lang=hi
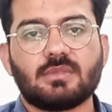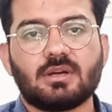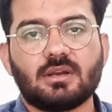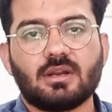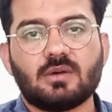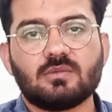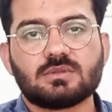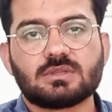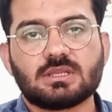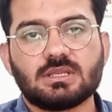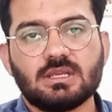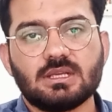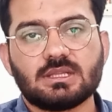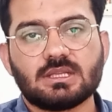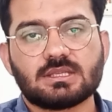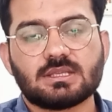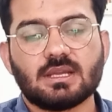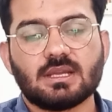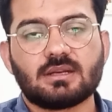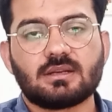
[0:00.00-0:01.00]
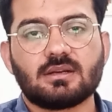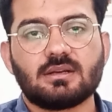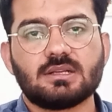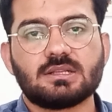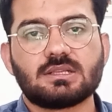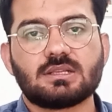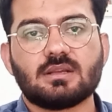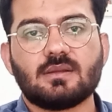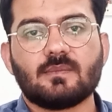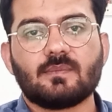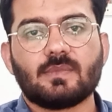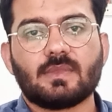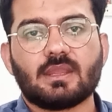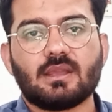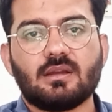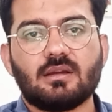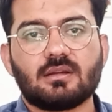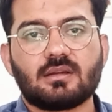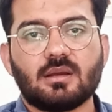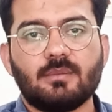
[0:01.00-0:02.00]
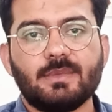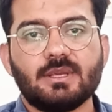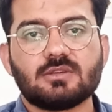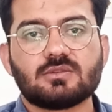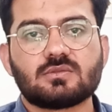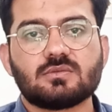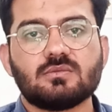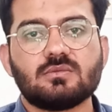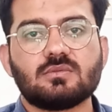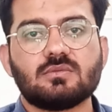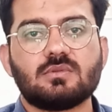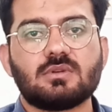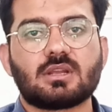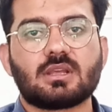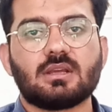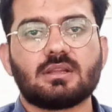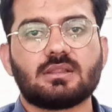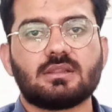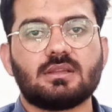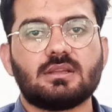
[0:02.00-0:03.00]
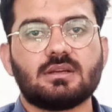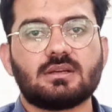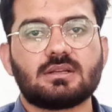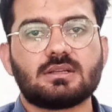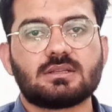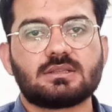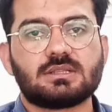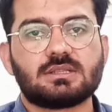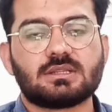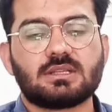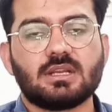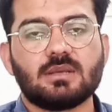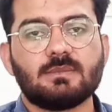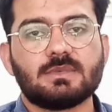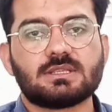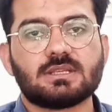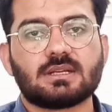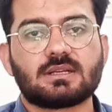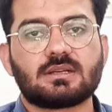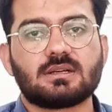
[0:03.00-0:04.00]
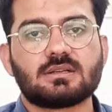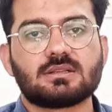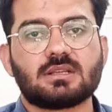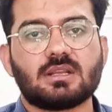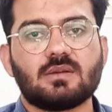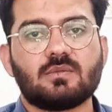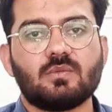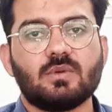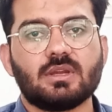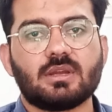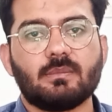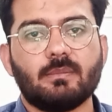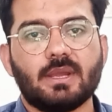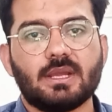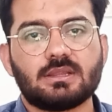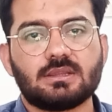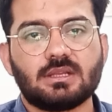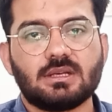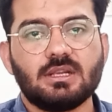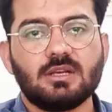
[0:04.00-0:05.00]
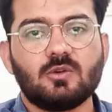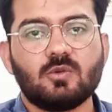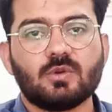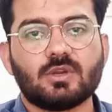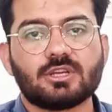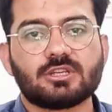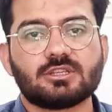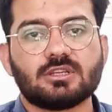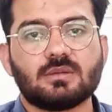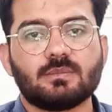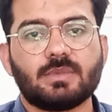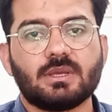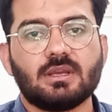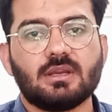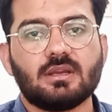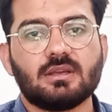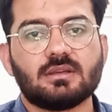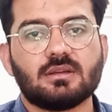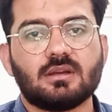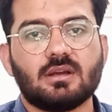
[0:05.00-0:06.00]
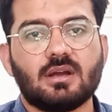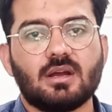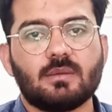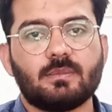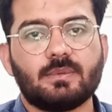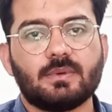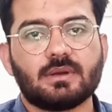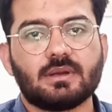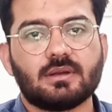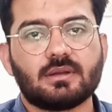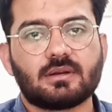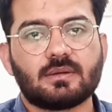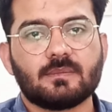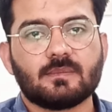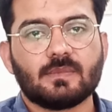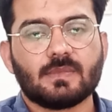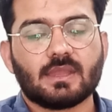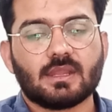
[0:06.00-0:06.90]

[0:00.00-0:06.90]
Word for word: अनाउंस किए थे सेक्टर्स कमिंग सोन उनके अंदर जितने भी सेक्टर्स हैं वो एक बेहतरीन लोकेशन पे हैं आप अगर